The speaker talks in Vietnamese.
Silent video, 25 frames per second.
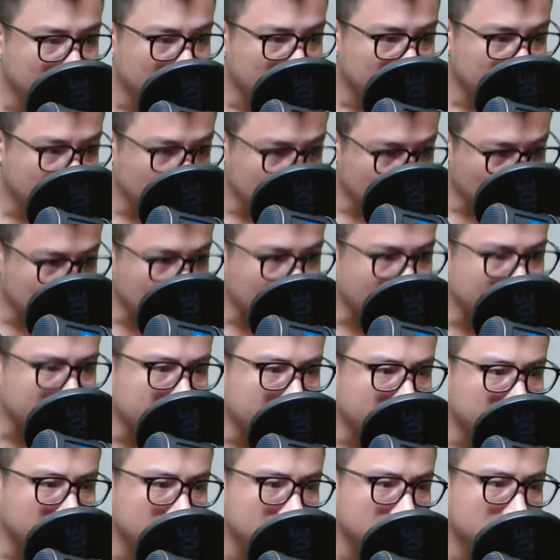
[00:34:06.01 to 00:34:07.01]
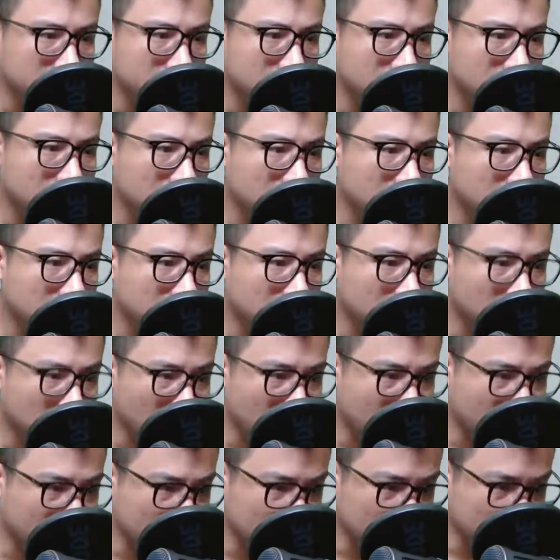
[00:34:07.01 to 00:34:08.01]
Lâm Động Đại Nhân Còn
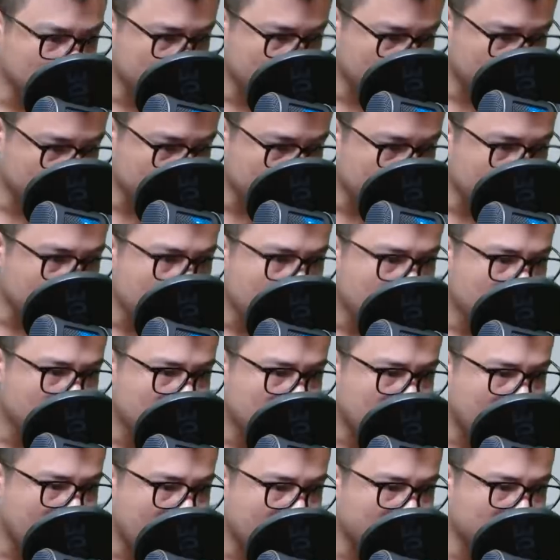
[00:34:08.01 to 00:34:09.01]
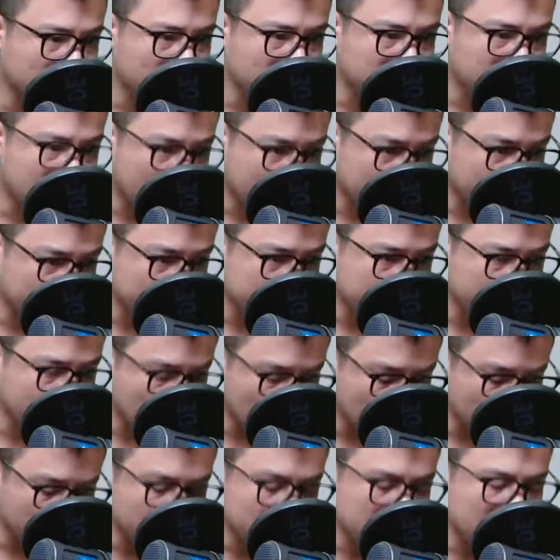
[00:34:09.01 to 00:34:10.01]
khoảng nửa giờ nữa là chúng ta đến kiều
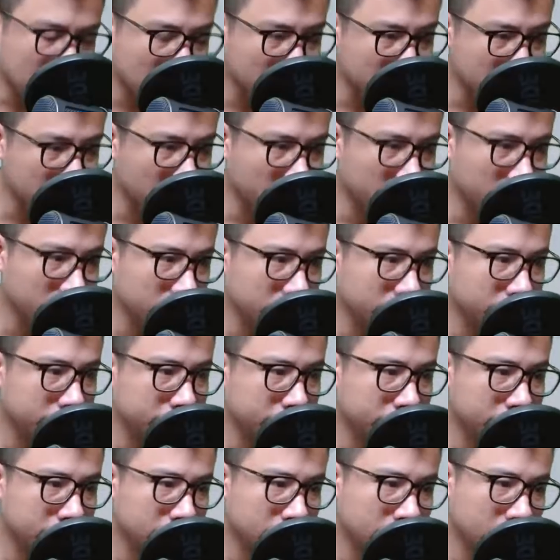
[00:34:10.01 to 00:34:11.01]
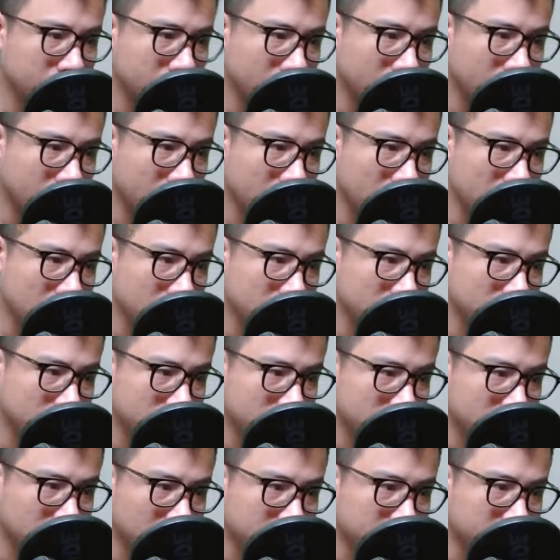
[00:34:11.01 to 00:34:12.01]
vĩ tộc rồi
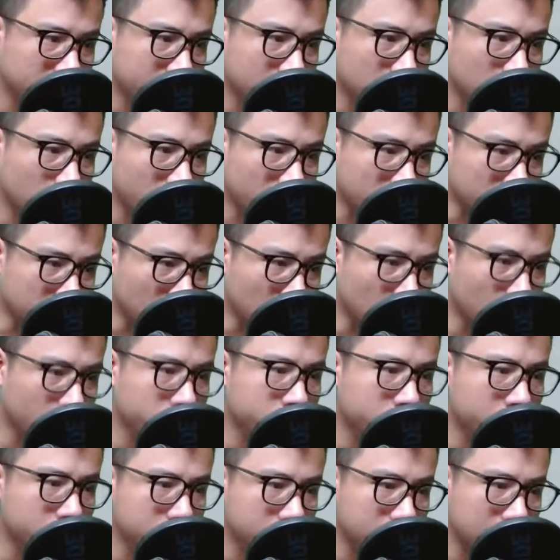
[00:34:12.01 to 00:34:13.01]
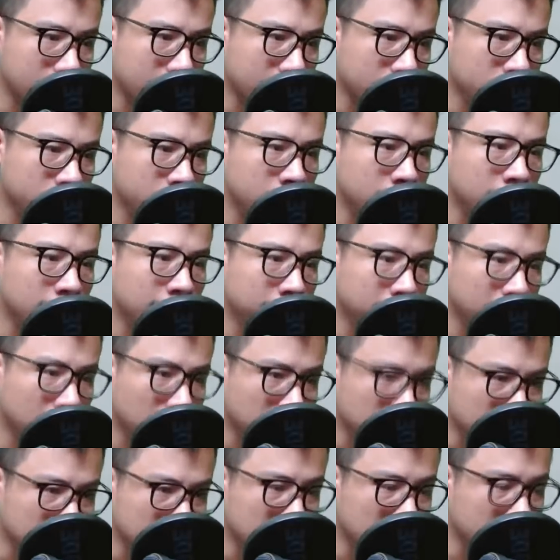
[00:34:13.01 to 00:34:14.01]
Tâm thanh quệt mồ hôi trên trán nhìn Lâm Động
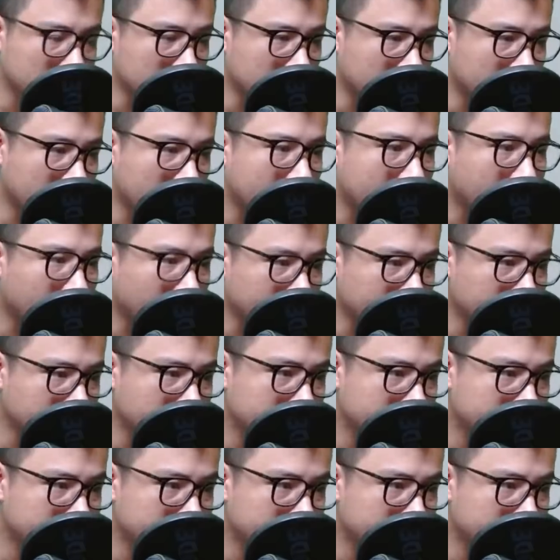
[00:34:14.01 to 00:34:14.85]
cười khẽ nói